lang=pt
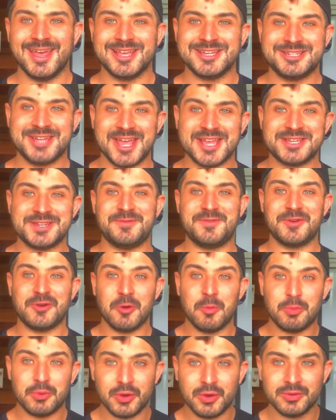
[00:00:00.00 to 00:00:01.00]
Gente,
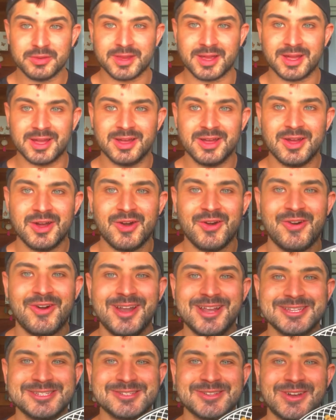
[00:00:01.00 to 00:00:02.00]
ficou pronta.
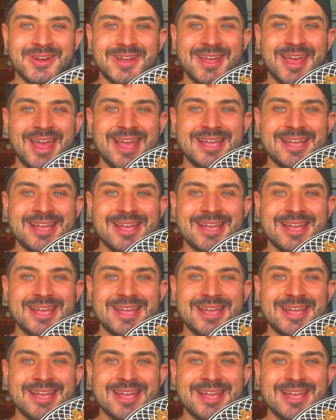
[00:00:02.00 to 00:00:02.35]
Olha só.